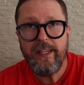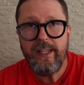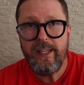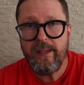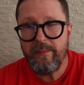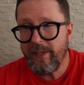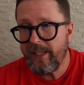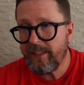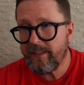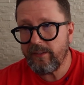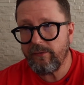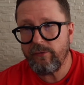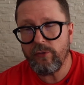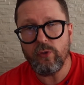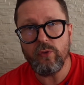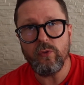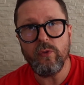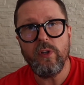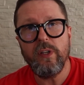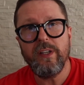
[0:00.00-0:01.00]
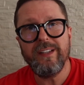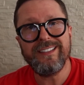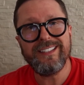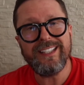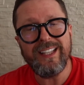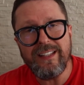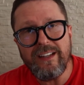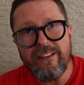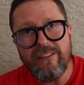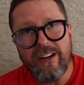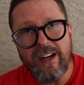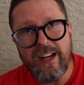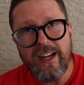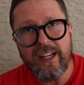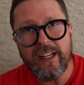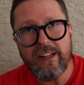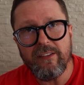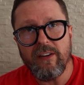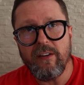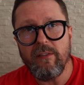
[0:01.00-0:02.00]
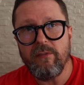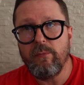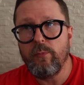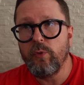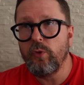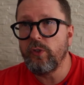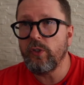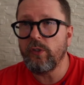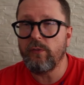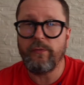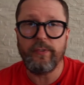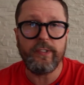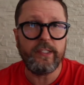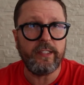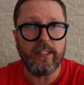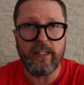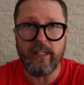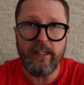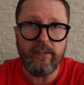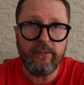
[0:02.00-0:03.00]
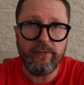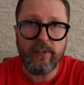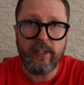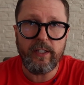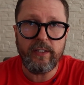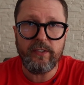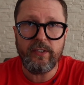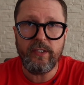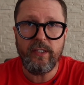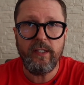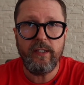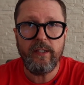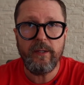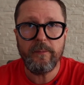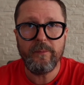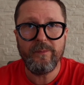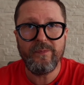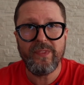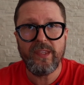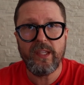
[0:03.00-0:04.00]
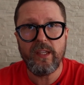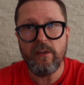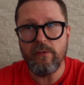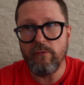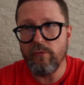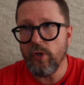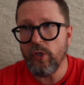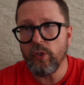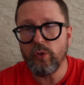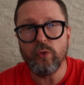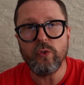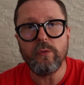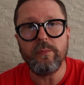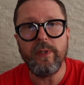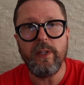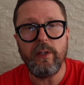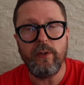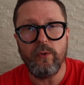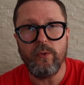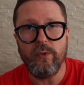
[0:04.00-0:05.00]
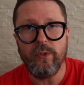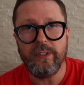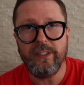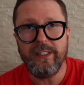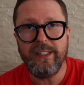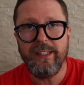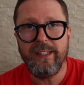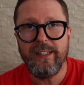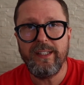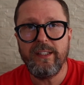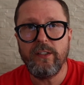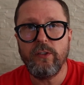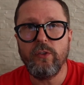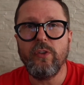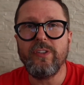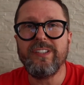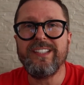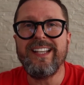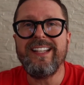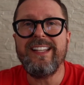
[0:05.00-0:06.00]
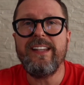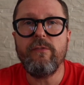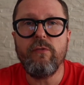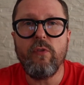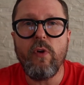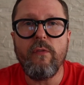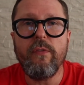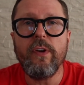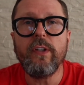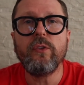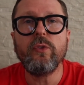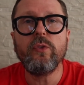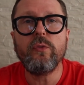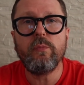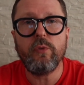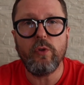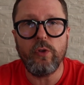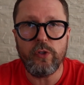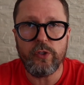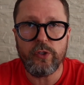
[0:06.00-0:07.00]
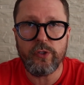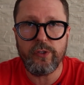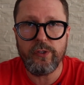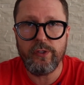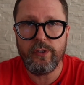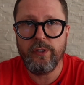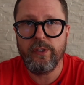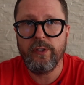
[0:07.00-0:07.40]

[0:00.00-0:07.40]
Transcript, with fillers: Имеется в виду, за Навального будет взрыв в России – выйдут миллионы, но за него выйдут больше.